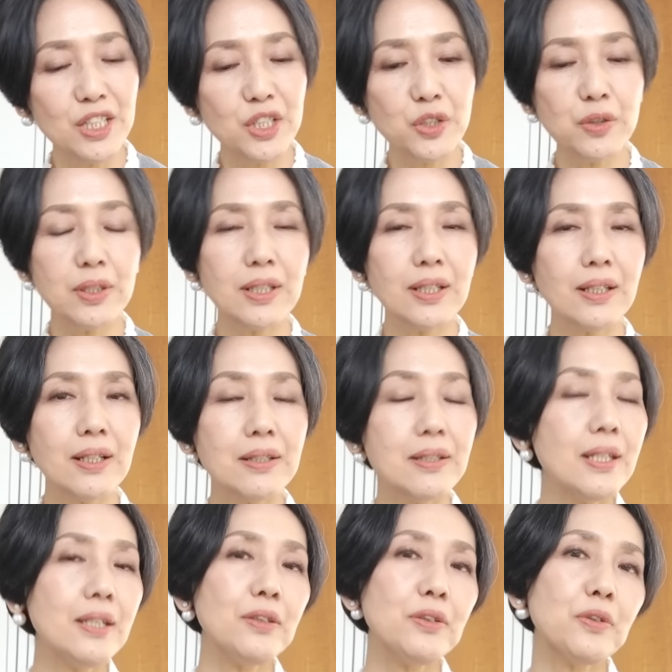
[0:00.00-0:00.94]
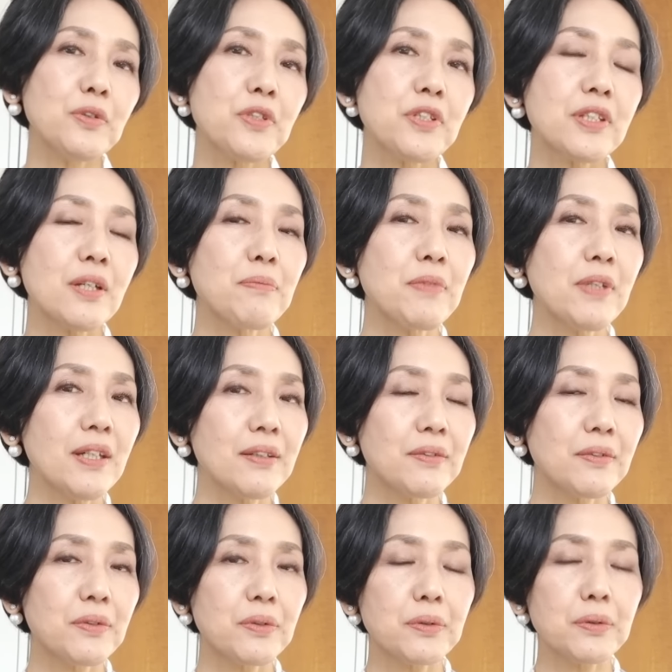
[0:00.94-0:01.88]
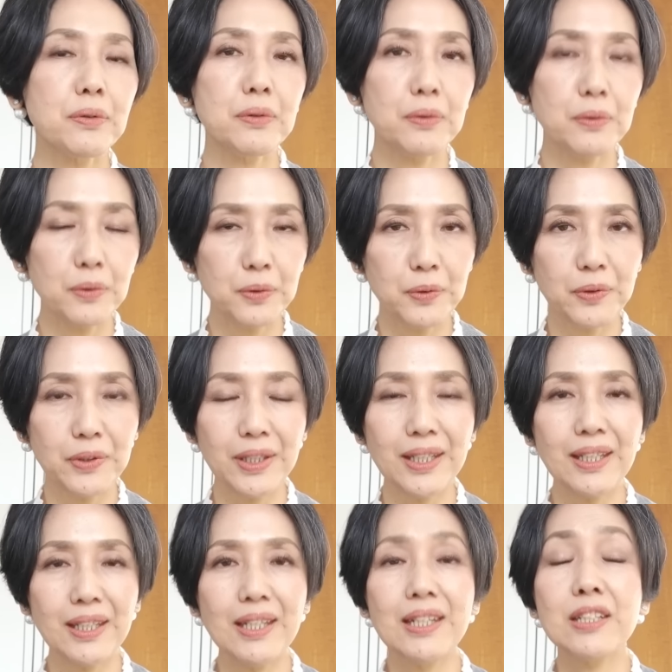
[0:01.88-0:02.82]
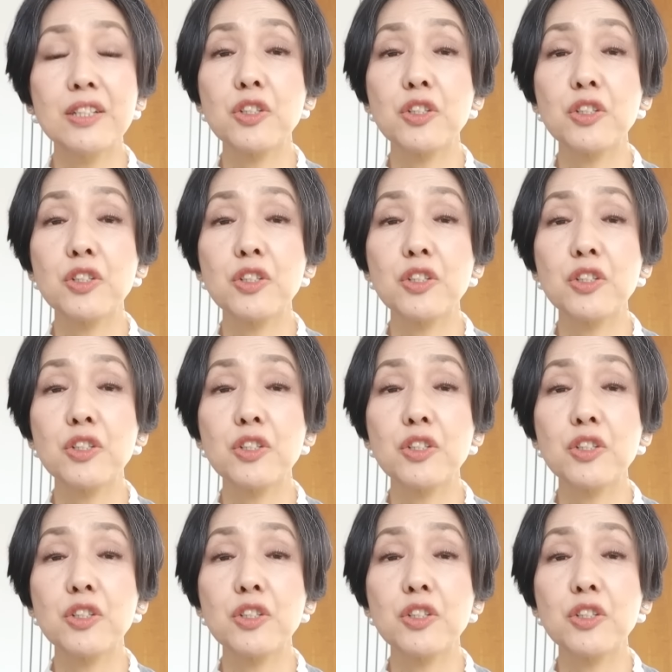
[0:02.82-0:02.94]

それから凛として見えるということで